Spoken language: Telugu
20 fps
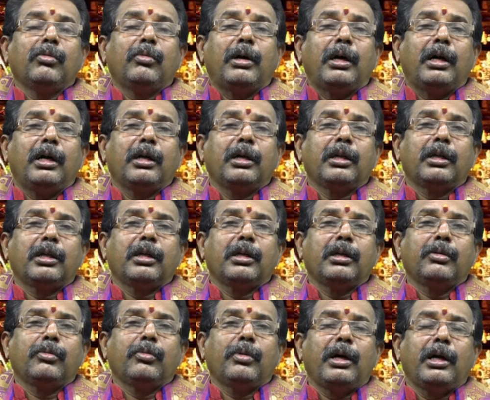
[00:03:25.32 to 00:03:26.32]

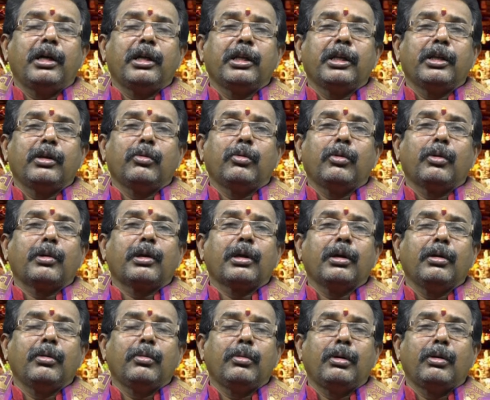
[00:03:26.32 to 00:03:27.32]
వాడికి వాడిని
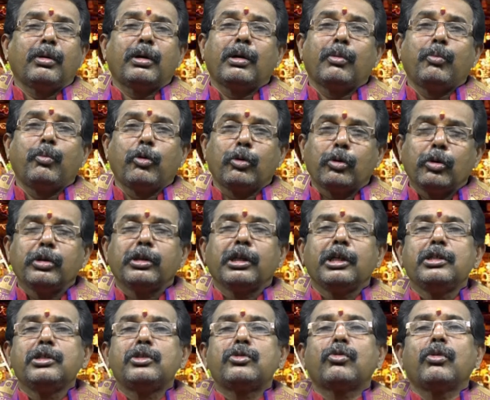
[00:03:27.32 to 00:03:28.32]
ఒక ఫోటో
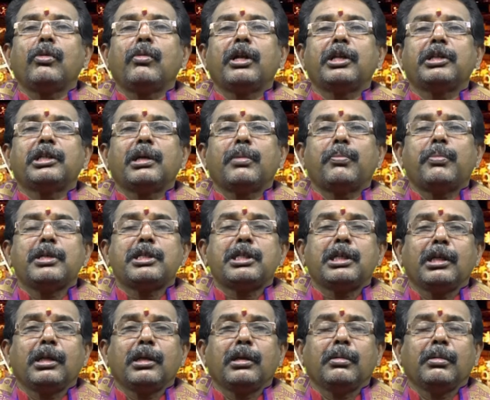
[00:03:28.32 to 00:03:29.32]
తీయించుకోవాలని
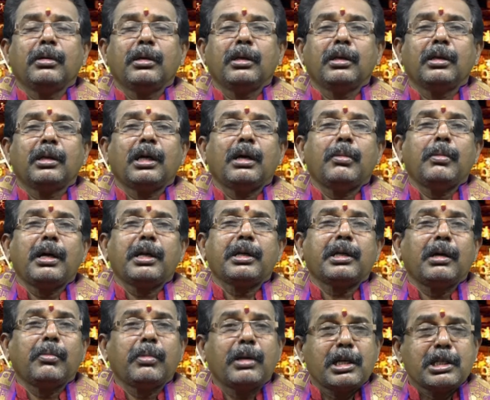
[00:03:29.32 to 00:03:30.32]
చెప్పేసి నా
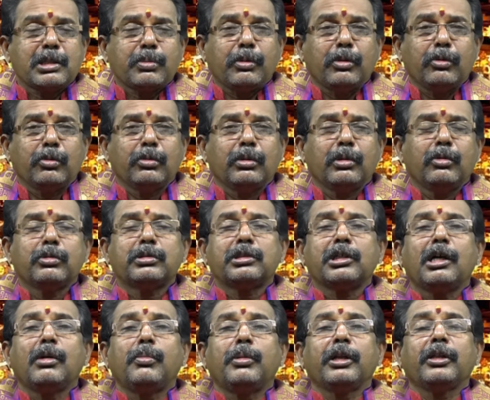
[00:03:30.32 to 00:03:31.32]
వారి అభిలాష
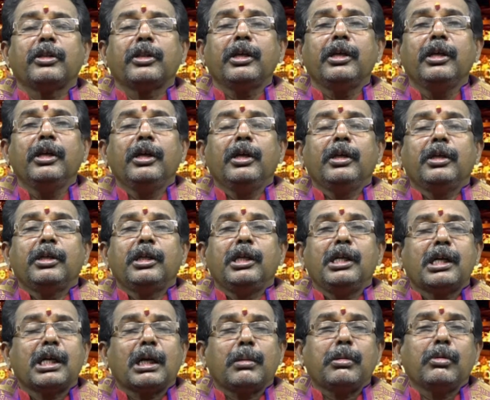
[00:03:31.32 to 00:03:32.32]
ఉత్సాహపడింది
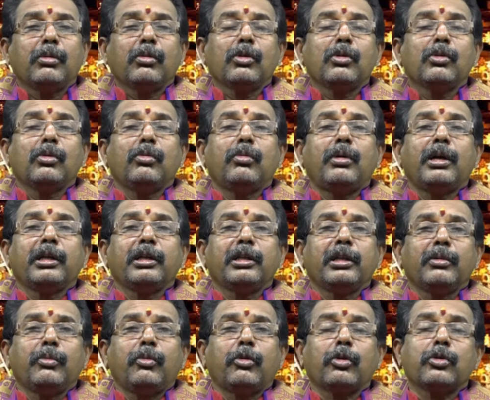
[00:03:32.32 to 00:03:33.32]
ఈ క్రమంలో
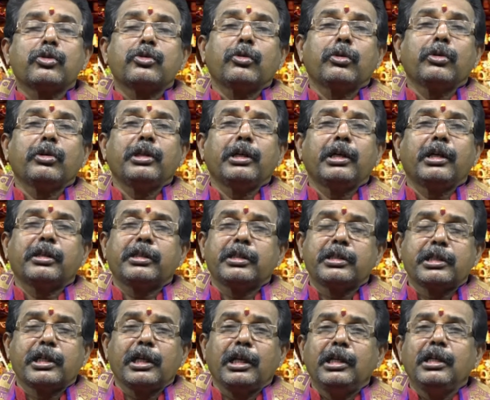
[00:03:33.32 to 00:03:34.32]
వాటిని ఫోటో స్టూడియో దగ్గరికి
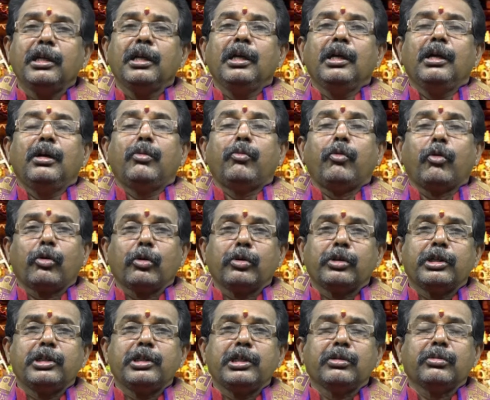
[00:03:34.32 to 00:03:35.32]
తీసుకెళ్ళి ఫోటో
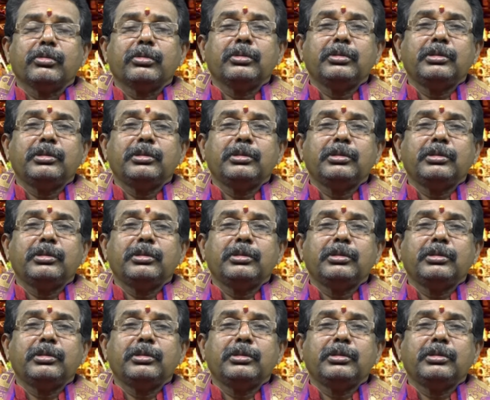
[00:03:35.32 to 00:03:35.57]
తీయడం